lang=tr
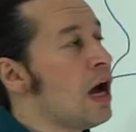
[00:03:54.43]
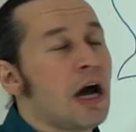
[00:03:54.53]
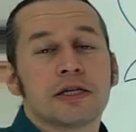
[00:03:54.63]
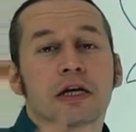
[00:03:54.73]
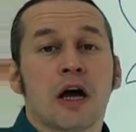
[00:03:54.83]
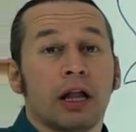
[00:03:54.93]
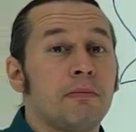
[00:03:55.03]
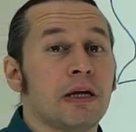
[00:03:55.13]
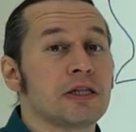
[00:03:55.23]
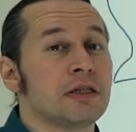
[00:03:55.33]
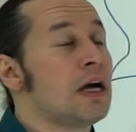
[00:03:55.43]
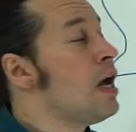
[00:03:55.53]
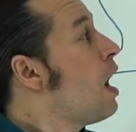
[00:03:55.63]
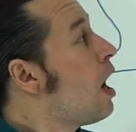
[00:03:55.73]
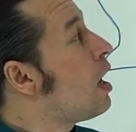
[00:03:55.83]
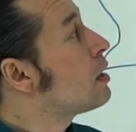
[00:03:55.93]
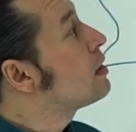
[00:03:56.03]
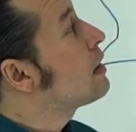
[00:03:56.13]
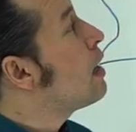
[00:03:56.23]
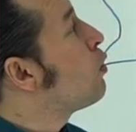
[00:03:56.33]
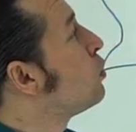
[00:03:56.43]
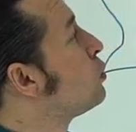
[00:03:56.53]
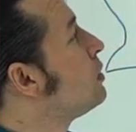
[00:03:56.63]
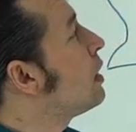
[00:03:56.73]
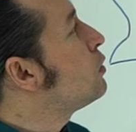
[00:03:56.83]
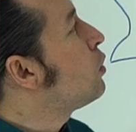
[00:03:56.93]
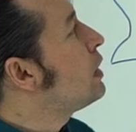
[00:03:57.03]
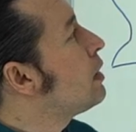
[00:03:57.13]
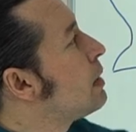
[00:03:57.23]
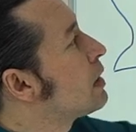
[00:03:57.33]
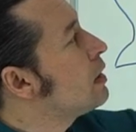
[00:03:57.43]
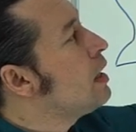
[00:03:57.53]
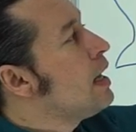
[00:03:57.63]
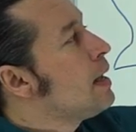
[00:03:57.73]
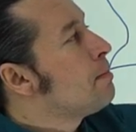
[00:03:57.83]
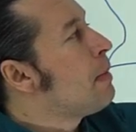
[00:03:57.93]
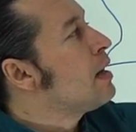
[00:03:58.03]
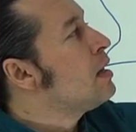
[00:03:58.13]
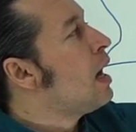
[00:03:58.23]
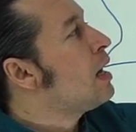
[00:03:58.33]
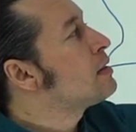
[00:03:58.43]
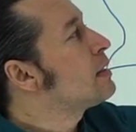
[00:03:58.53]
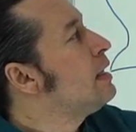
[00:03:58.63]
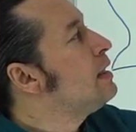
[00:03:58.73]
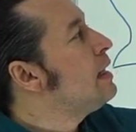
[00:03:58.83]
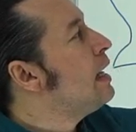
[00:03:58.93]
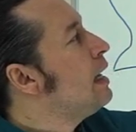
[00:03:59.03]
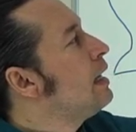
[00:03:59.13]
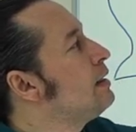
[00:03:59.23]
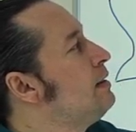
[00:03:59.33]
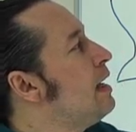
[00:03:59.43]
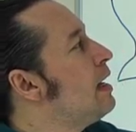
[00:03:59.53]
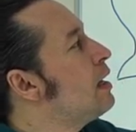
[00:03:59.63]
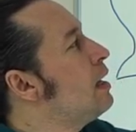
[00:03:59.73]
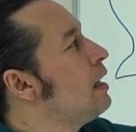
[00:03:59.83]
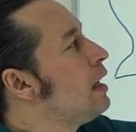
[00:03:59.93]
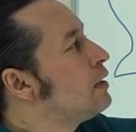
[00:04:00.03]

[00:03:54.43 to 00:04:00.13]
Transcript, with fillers: Ancak Almanca'da artikel olduğundan dolayı bakın man artikeli ne? dea.